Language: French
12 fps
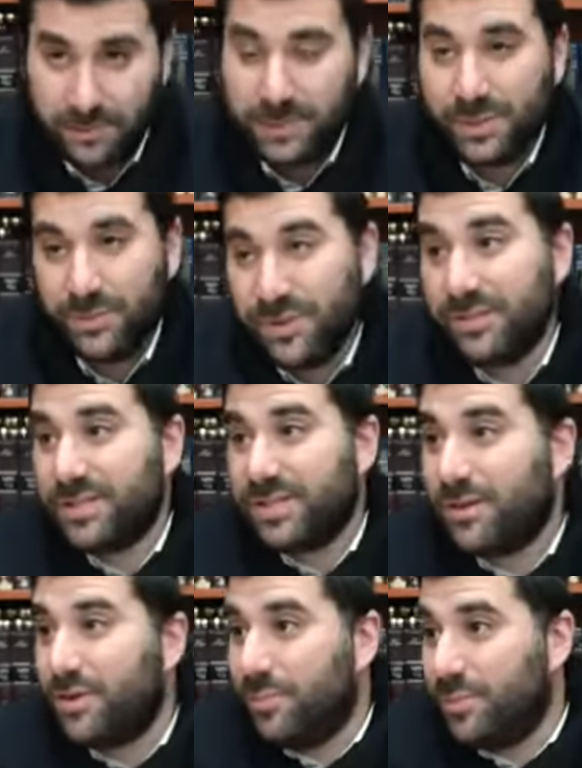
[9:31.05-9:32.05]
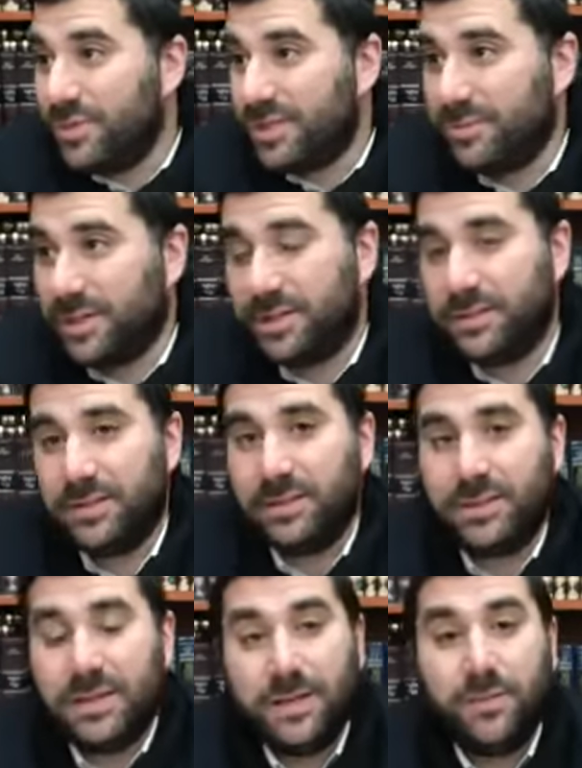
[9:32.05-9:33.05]
Mais de vivre, c'est encore plus un mérite.
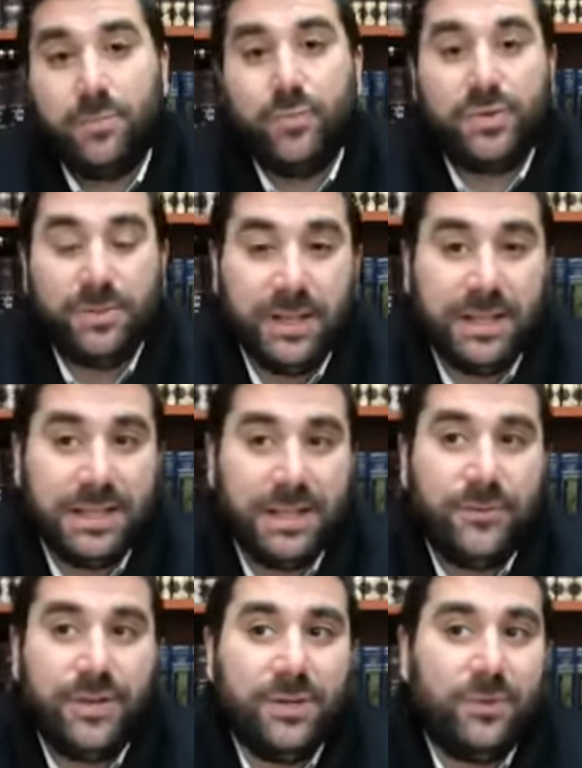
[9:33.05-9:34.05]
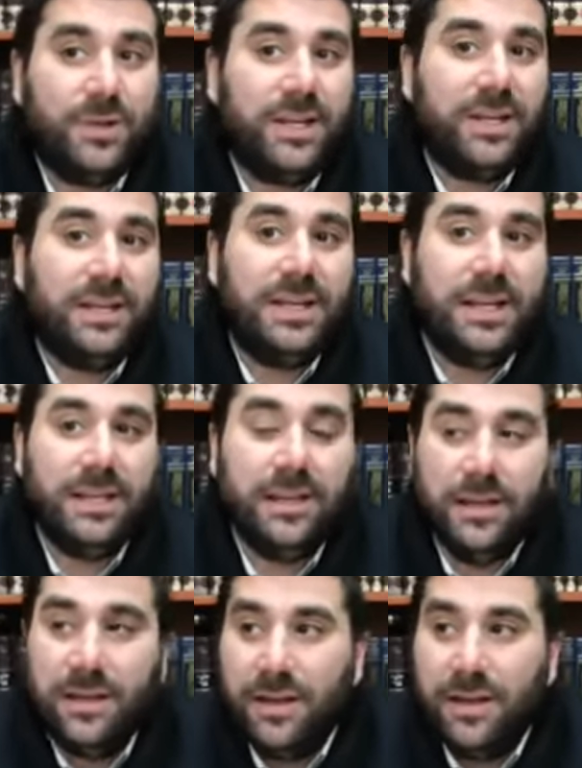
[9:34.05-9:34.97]
Et ce mérite-là, il faut qu'on aille, aille,